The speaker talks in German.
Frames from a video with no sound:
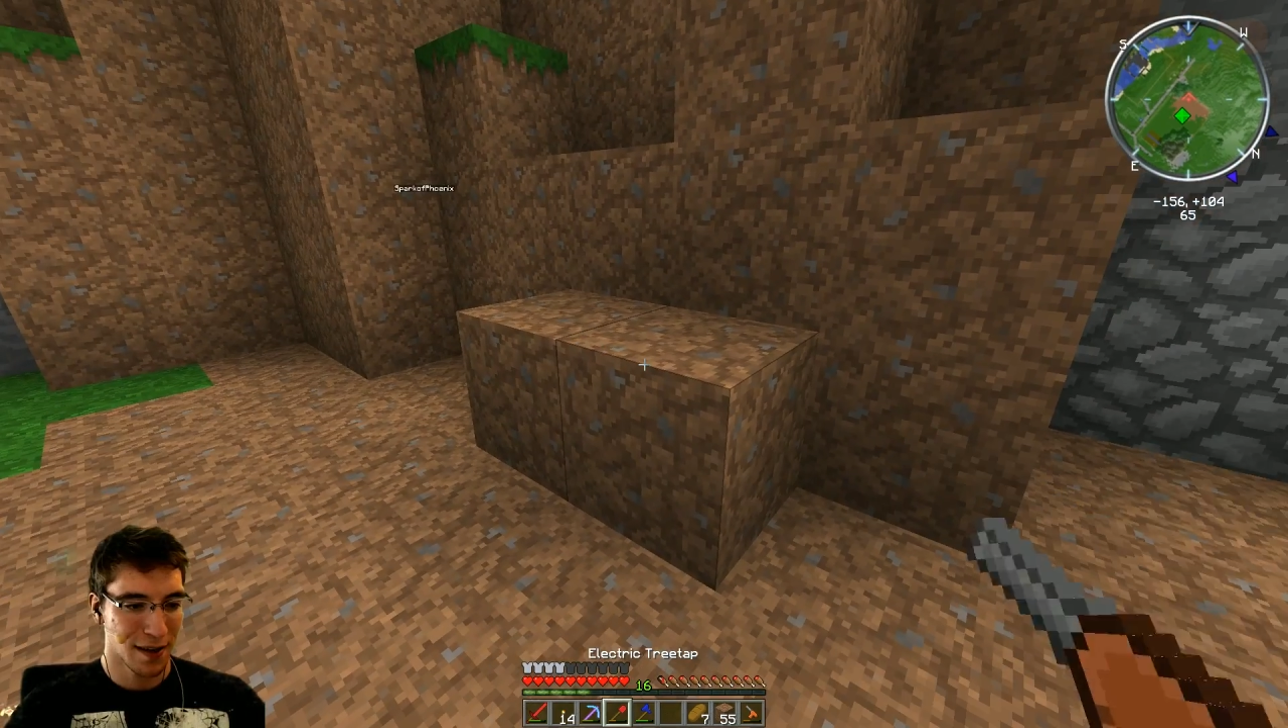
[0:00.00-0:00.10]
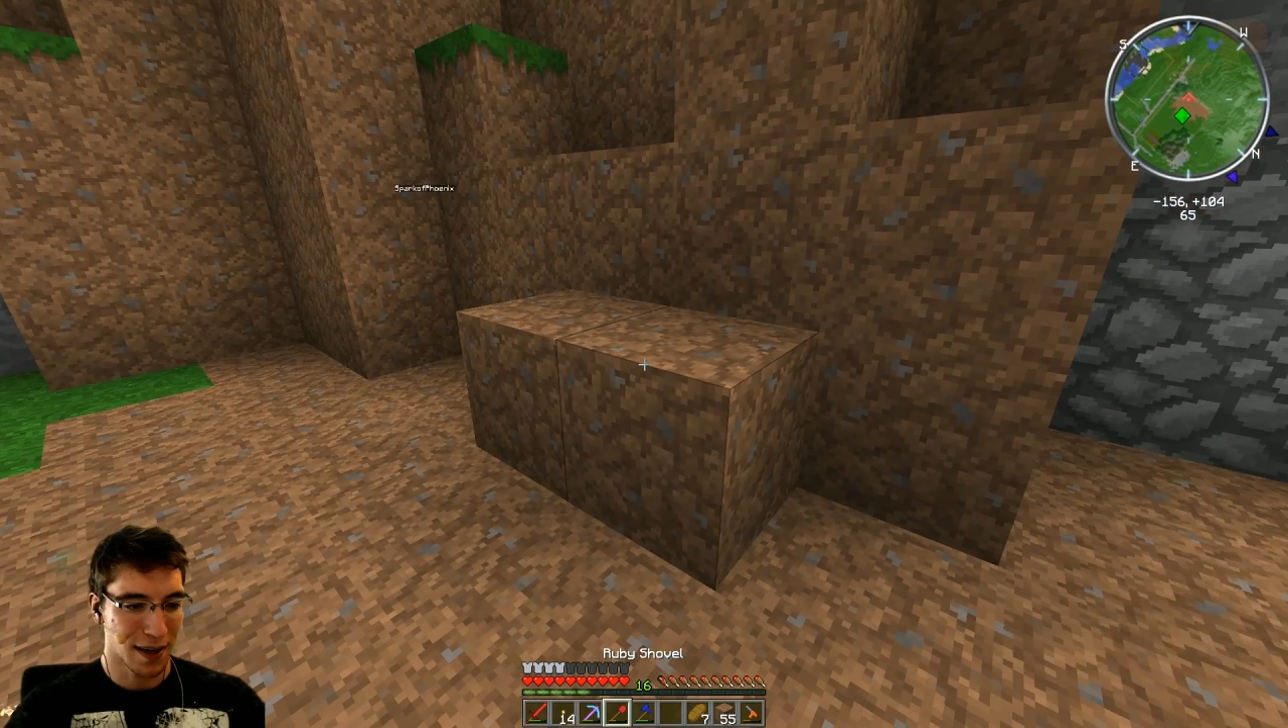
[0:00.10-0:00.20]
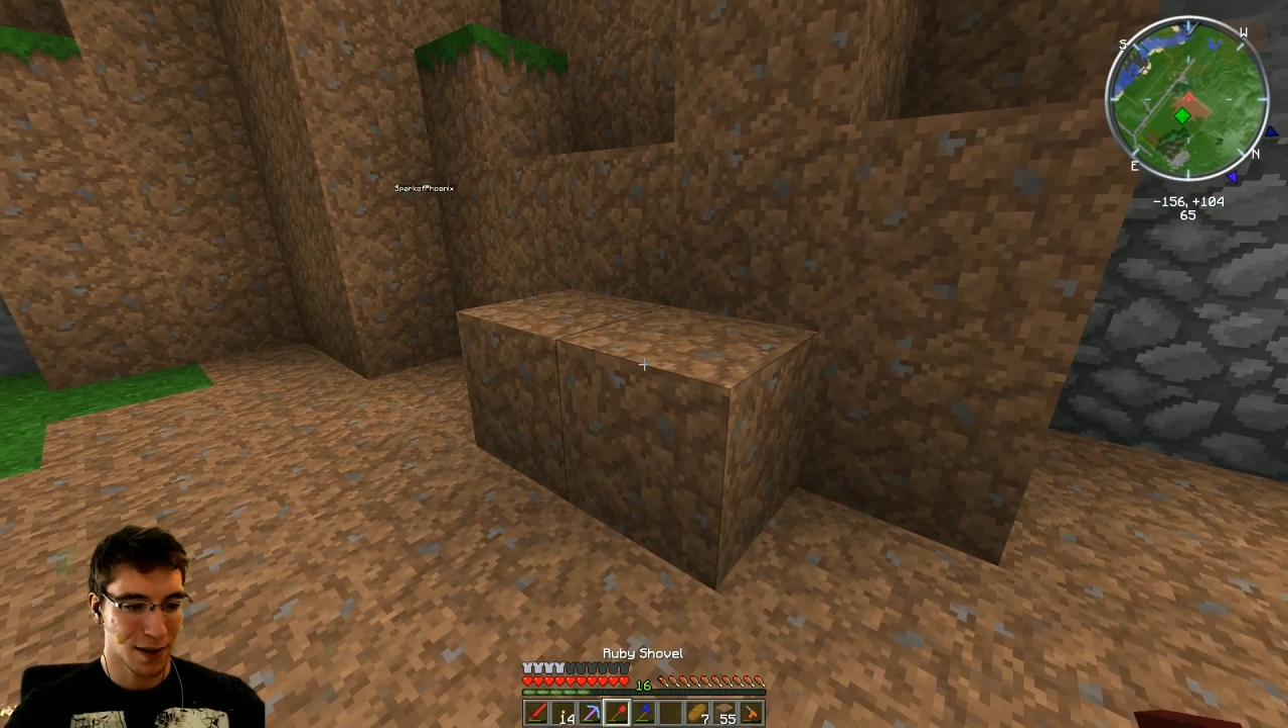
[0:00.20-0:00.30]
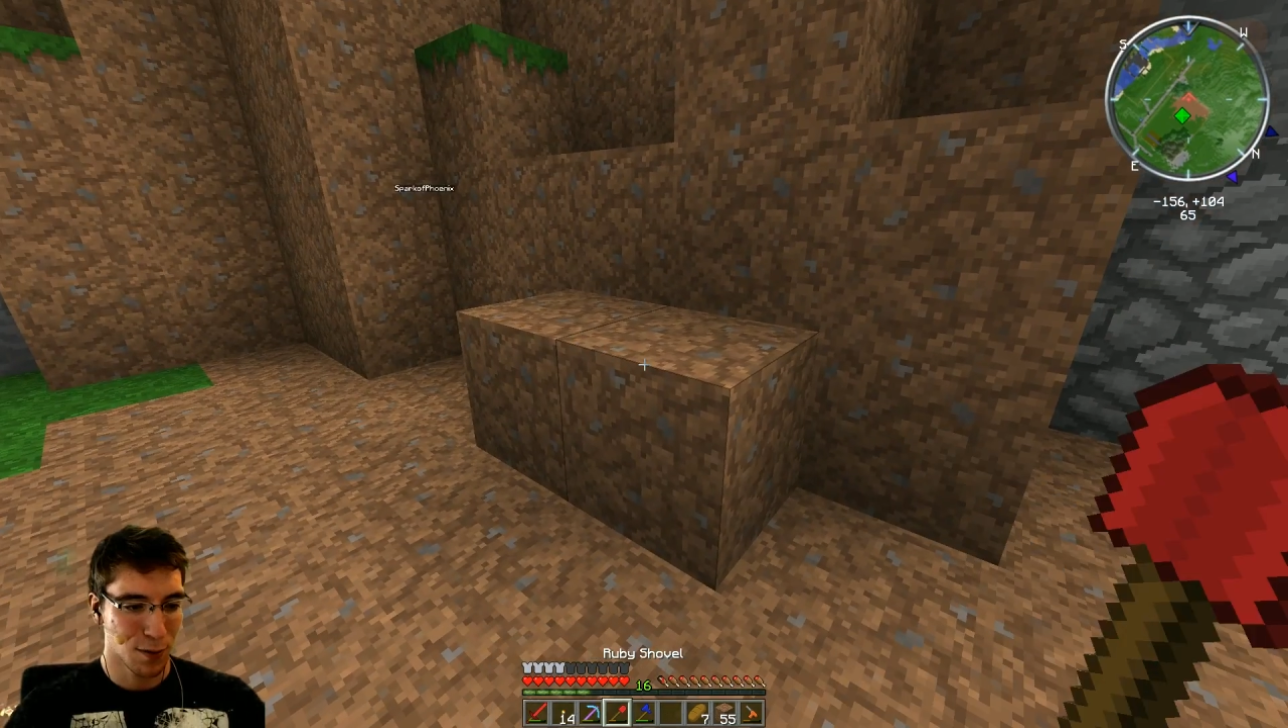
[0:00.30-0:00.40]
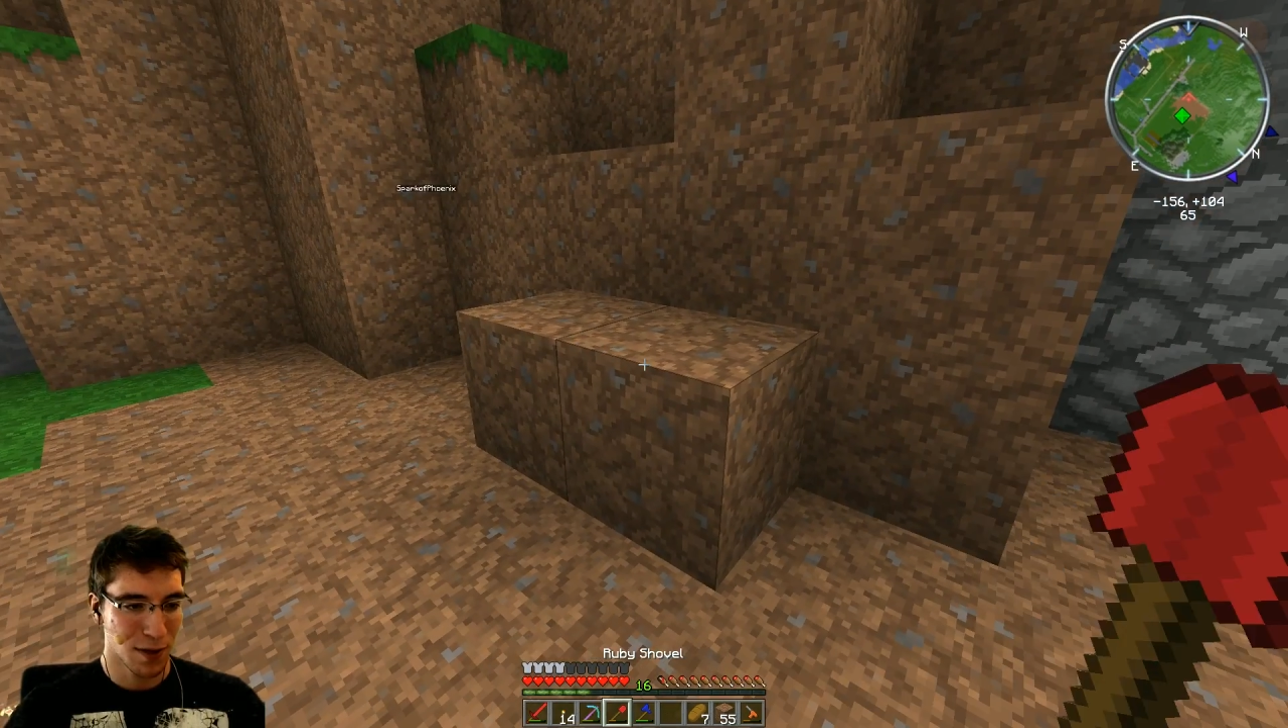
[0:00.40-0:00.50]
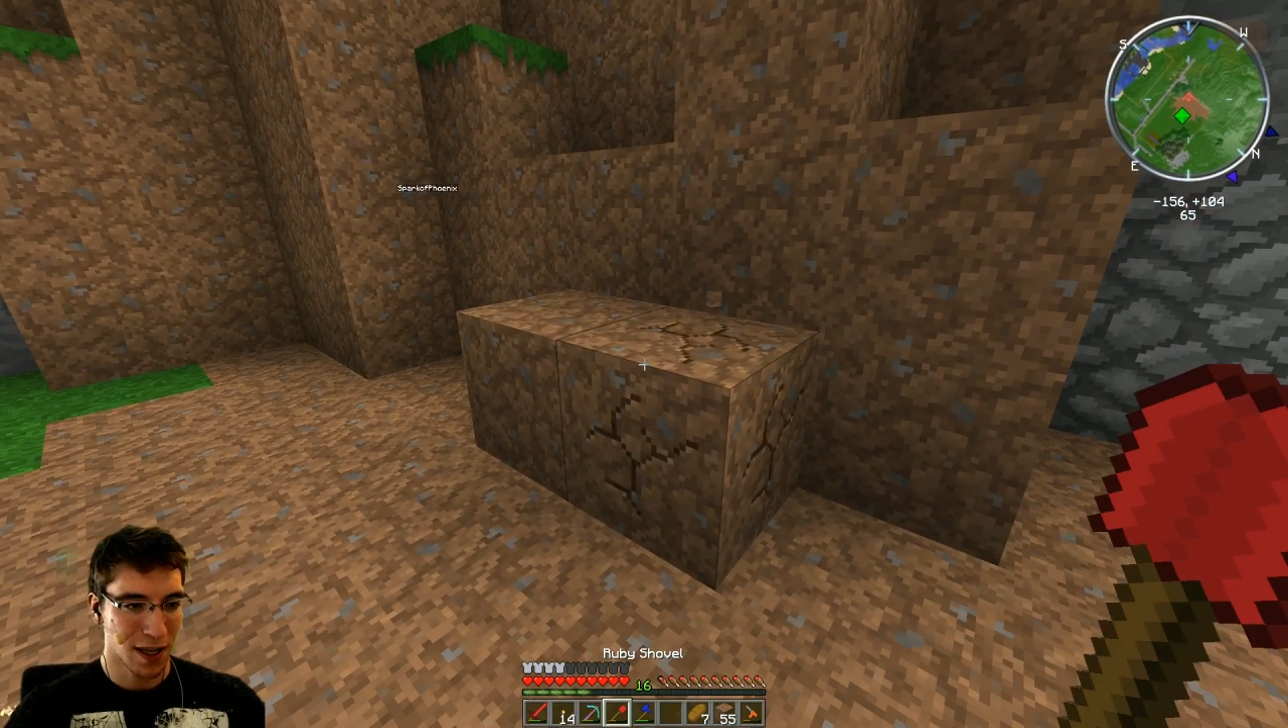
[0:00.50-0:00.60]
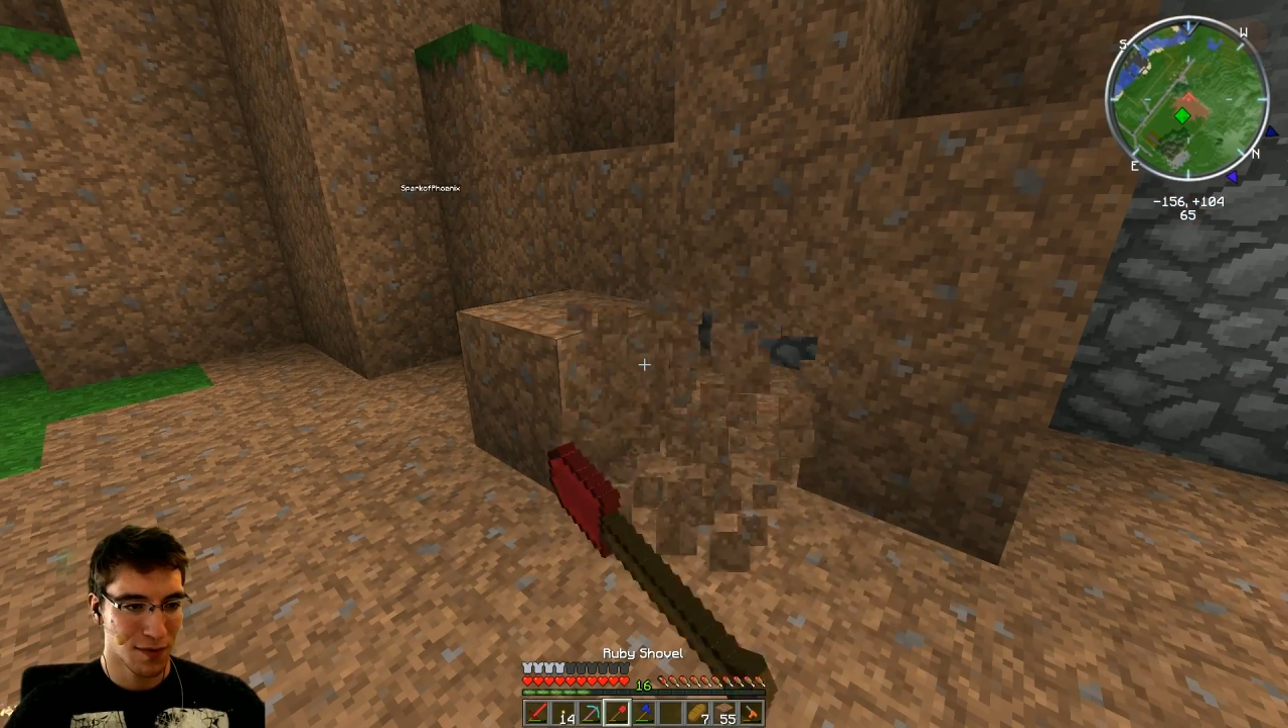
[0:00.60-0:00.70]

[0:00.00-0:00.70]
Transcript: angucken kann,